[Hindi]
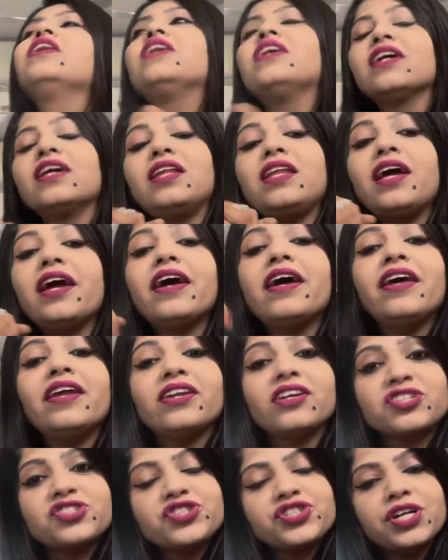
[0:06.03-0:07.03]
कल है
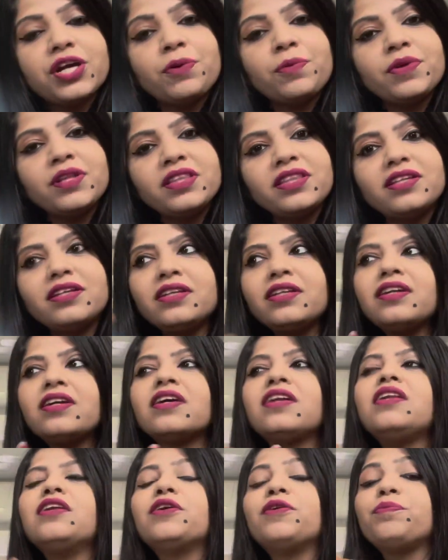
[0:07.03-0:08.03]
रक्षाबंधन
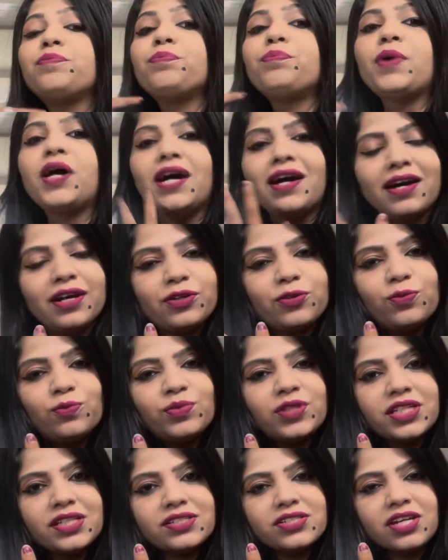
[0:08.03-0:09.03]
कल हम बाहर
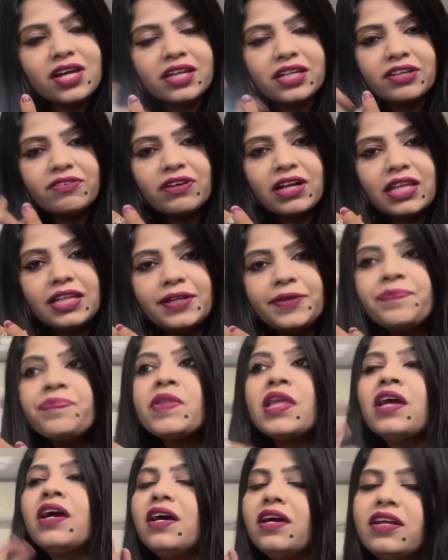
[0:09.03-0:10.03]
घूमने जाने वाले हैं
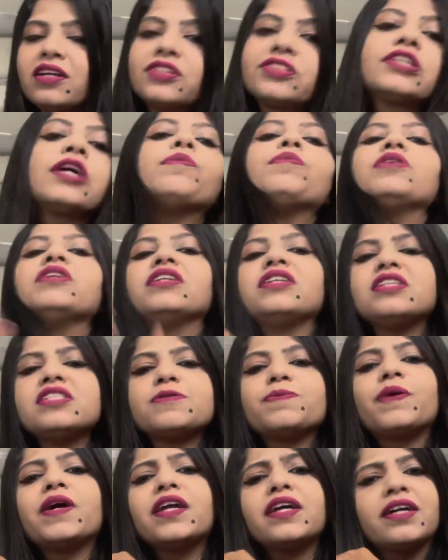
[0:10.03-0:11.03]
रक्षाबंधन
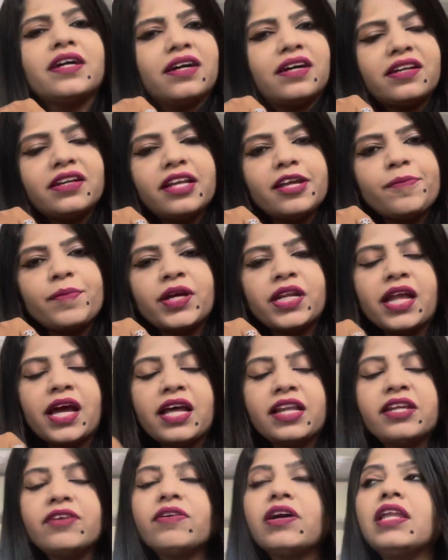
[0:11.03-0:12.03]
इस बार घर नहीं
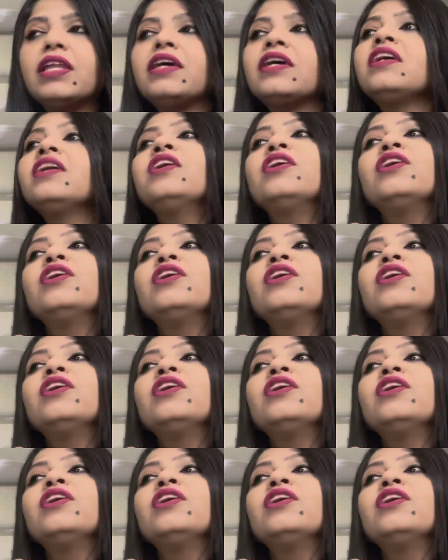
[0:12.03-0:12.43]
मनाने वाले